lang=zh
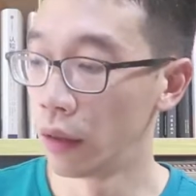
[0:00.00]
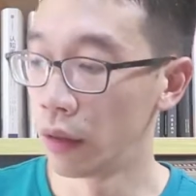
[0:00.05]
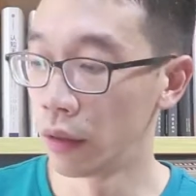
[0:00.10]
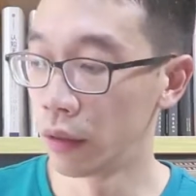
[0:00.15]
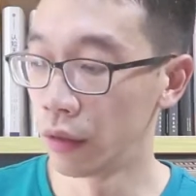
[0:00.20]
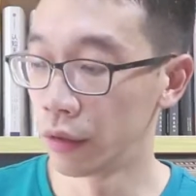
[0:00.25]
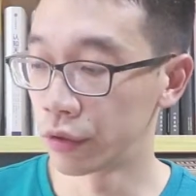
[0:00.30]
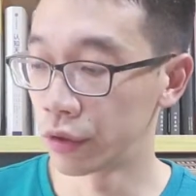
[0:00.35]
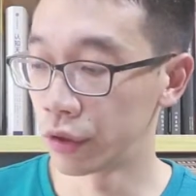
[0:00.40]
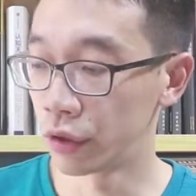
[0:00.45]

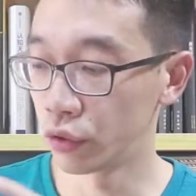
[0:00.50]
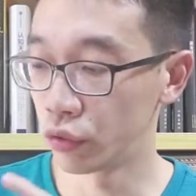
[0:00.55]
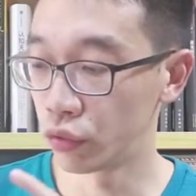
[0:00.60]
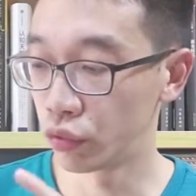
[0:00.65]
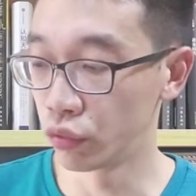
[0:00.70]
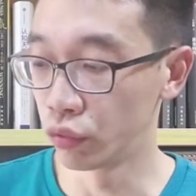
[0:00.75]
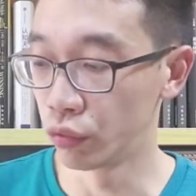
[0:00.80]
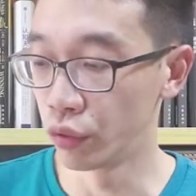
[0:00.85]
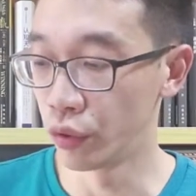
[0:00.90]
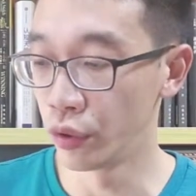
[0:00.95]
呃，是
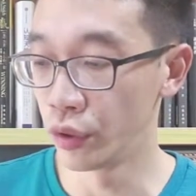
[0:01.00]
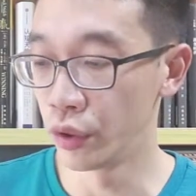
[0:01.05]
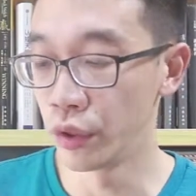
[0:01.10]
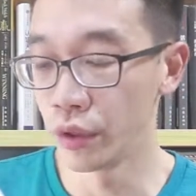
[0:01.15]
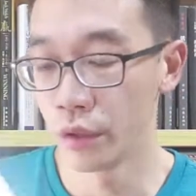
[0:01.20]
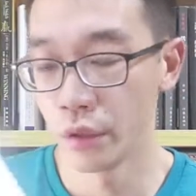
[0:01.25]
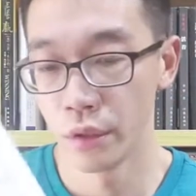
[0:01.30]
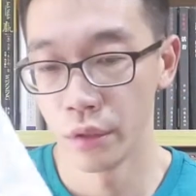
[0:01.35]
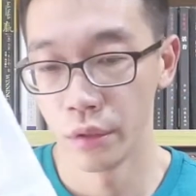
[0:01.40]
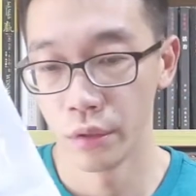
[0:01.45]
属
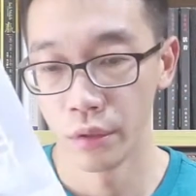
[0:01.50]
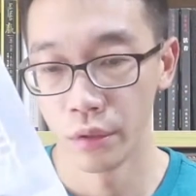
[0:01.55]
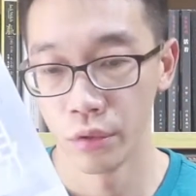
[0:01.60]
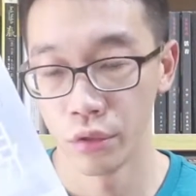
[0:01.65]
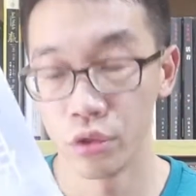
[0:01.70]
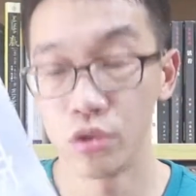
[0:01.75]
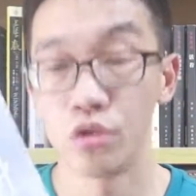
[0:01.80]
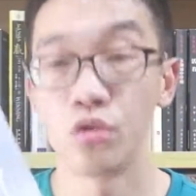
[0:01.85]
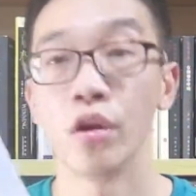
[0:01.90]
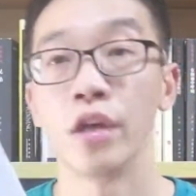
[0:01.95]
于
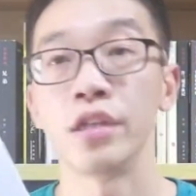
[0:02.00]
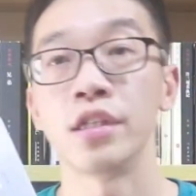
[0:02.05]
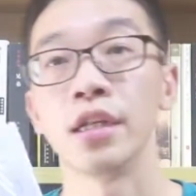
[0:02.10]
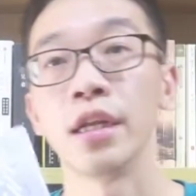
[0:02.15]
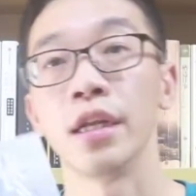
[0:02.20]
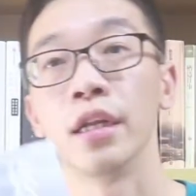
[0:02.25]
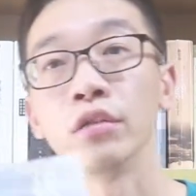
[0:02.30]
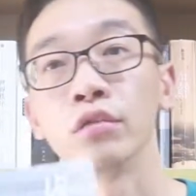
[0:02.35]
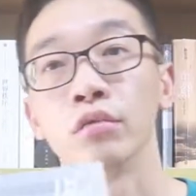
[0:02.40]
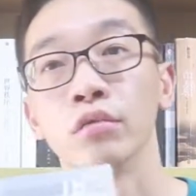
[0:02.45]
学习
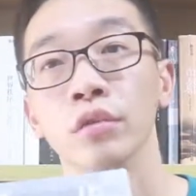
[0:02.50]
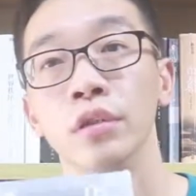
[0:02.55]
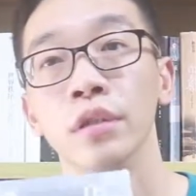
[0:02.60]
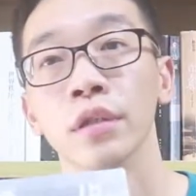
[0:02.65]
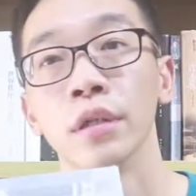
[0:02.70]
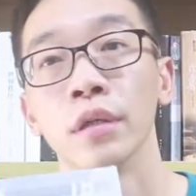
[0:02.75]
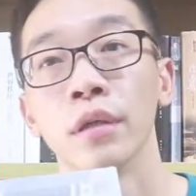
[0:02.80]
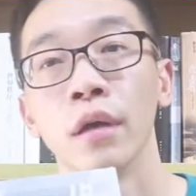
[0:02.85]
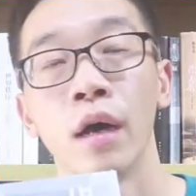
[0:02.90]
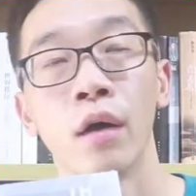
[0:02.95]
类的书
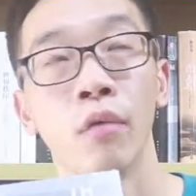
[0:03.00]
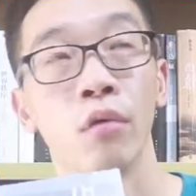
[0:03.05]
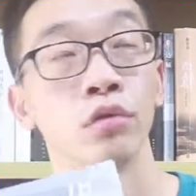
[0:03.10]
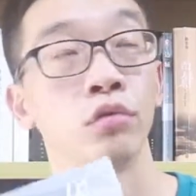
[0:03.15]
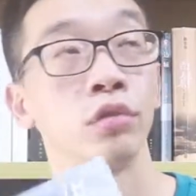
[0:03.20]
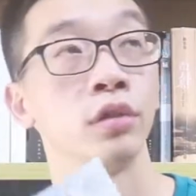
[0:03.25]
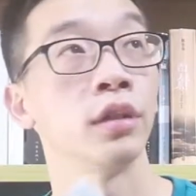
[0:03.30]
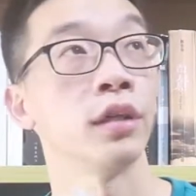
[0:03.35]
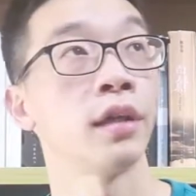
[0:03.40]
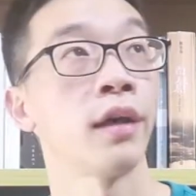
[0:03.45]
籍啊。我
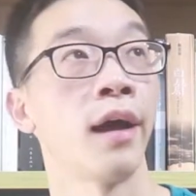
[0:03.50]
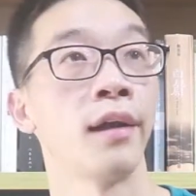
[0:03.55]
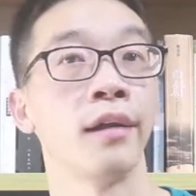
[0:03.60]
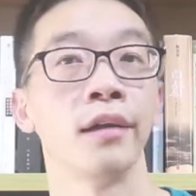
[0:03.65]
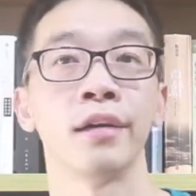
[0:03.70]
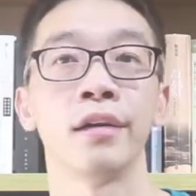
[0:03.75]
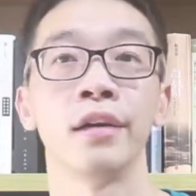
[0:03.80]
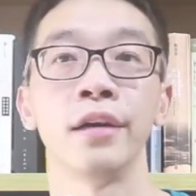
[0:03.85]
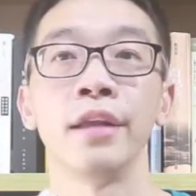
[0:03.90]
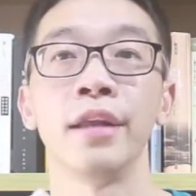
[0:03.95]
最近看
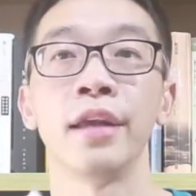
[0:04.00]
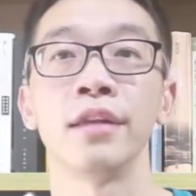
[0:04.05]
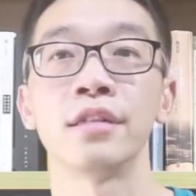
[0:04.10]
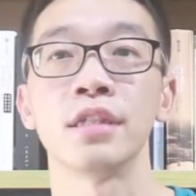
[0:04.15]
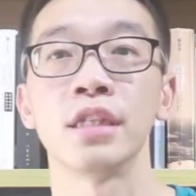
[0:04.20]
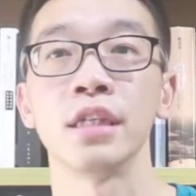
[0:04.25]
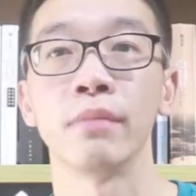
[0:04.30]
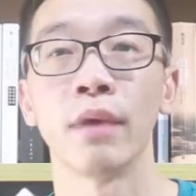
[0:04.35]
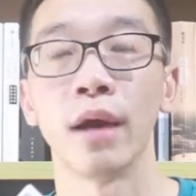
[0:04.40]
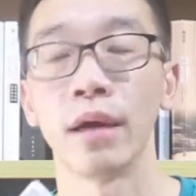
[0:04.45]
了《刻意练
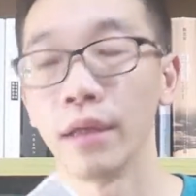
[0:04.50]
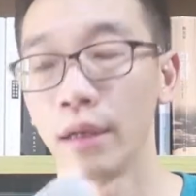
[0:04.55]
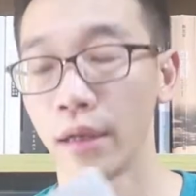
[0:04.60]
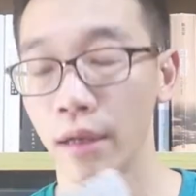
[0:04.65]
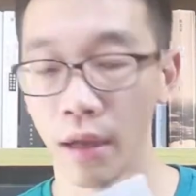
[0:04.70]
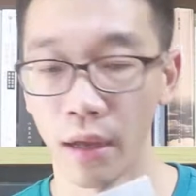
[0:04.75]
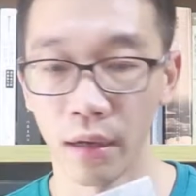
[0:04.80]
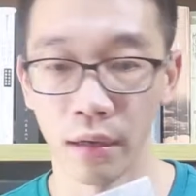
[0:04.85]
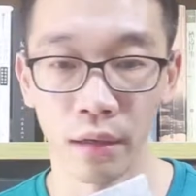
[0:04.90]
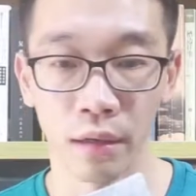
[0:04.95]
习》嘛，也
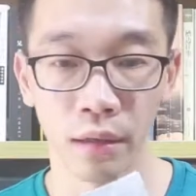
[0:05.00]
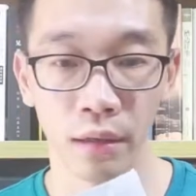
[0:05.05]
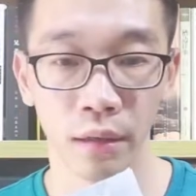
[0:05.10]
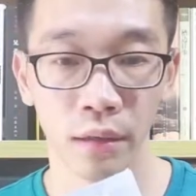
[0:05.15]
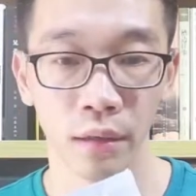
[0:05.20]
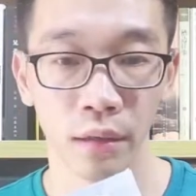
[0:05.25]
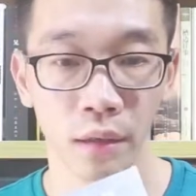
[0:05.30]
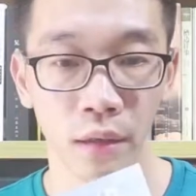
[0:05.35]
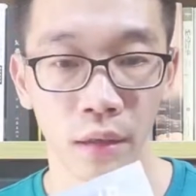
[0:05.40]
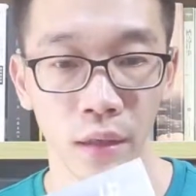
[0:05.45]
看
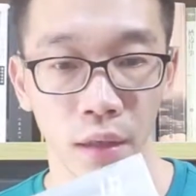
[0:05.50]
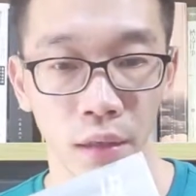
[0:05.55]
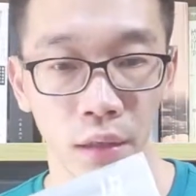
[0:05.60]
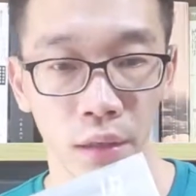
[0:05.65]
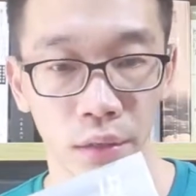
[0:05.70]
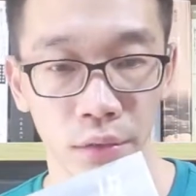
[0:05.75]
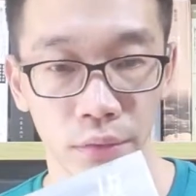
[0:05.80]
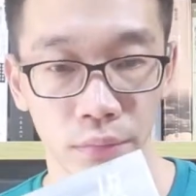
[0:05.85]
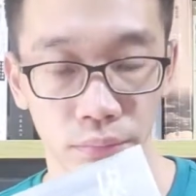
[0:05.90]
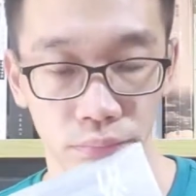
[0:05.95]
了
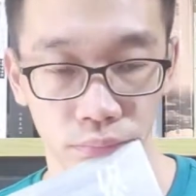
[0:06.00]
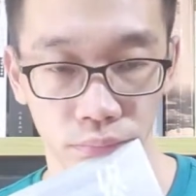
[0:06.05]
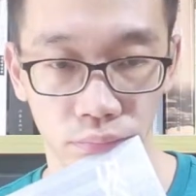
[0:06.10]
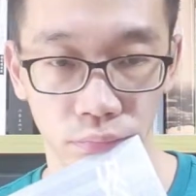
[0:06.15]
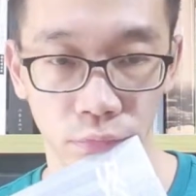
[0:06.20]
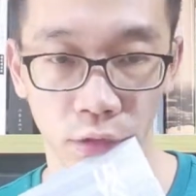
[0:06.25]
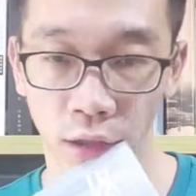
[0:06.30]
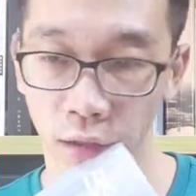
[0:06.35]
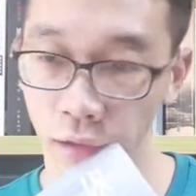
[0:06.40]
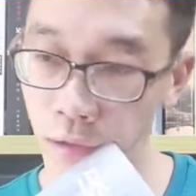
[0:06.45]
呃
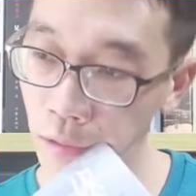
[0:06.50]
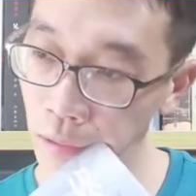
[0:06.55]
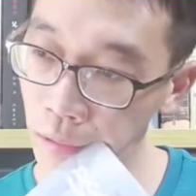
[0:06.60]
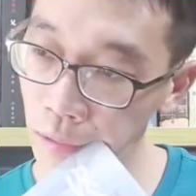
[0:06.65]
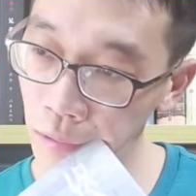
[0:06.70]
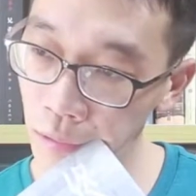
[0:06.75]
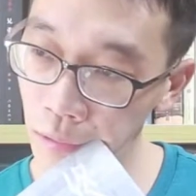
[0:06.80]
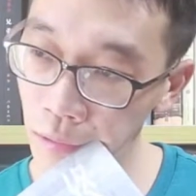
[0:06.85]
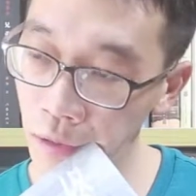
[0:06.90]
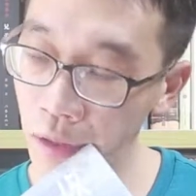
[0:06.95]
那
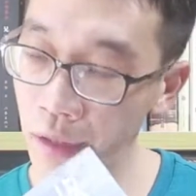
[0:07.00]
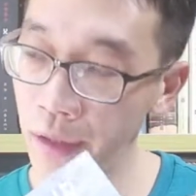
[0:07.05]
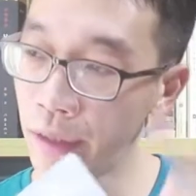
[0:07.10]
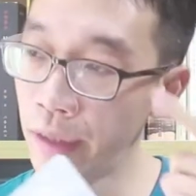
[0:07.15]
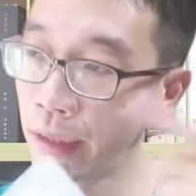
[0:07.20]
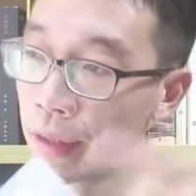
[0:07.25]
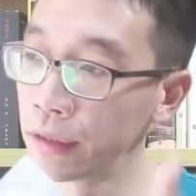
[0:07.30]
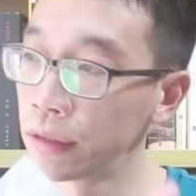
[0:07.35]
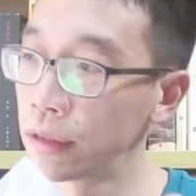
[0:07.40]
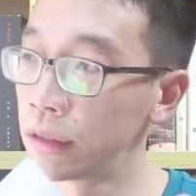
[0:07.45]
个《刻意
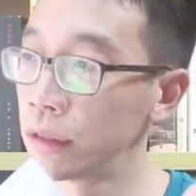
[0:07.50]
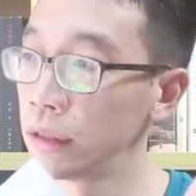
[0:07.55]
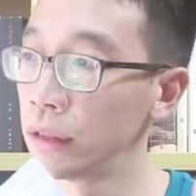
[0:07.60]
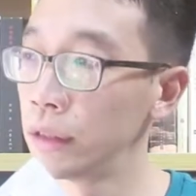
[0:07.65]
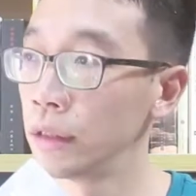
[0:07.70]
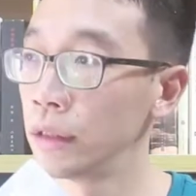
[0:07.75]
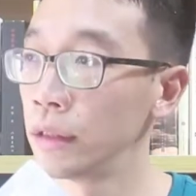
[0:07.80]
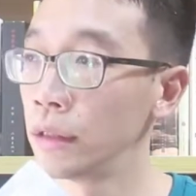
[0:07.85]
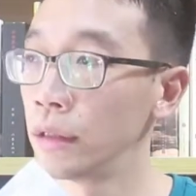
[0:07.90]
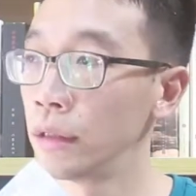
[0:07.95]
练
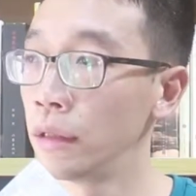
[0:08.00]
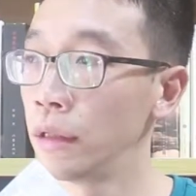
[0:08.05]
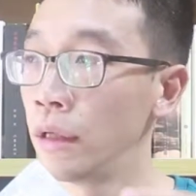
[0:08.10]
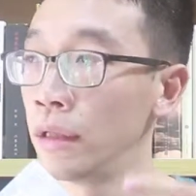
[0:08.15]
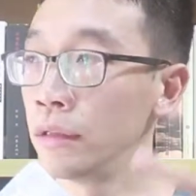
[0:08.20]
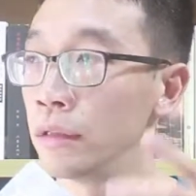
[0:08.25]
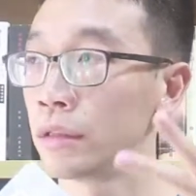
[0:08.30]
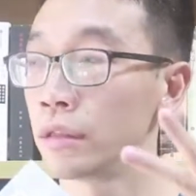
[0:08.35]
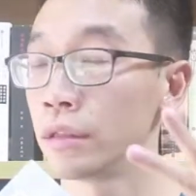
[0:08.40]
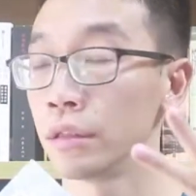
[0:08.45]
习：
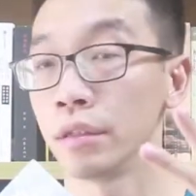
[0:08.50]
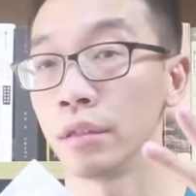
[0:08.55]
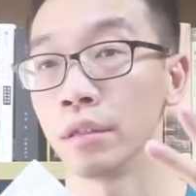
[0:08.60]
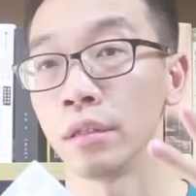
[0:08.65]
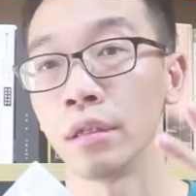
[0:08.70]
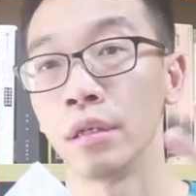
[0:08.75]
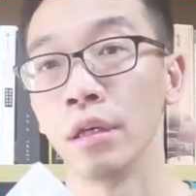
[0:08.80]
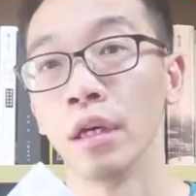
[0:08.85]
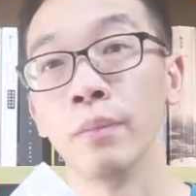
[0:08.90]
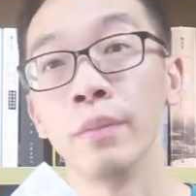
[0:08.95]
认知
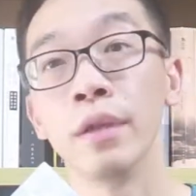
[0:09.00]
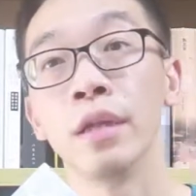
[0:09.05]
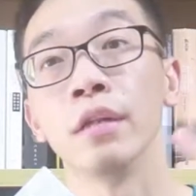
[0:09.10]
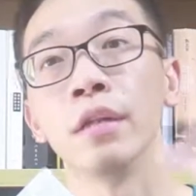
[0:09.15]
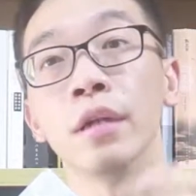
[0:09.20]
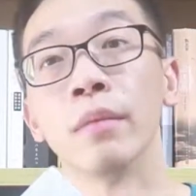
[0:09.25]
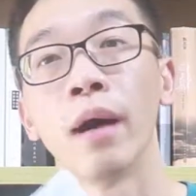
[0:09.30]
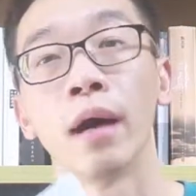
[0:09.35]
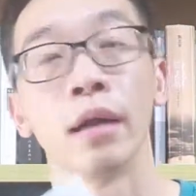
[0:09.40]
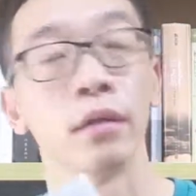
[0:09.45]
革命》，
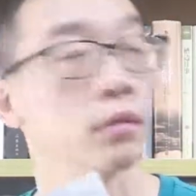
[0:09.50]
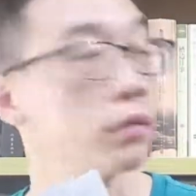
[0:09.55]
对吧？